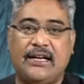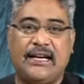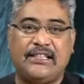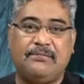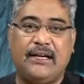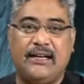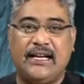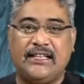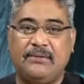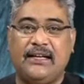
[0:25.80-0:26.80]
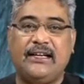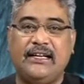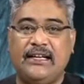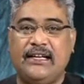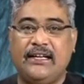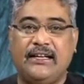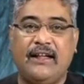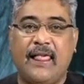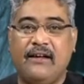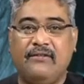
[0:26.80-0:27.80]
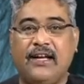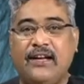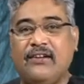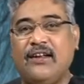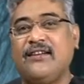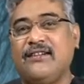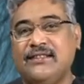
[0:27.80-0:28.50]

ట్రాన్స్ప్లాంట్ ట్రాన్స్ప్లాంట్ అంటే ఏంటి వేరే వాళ్ళ ఆర్గన్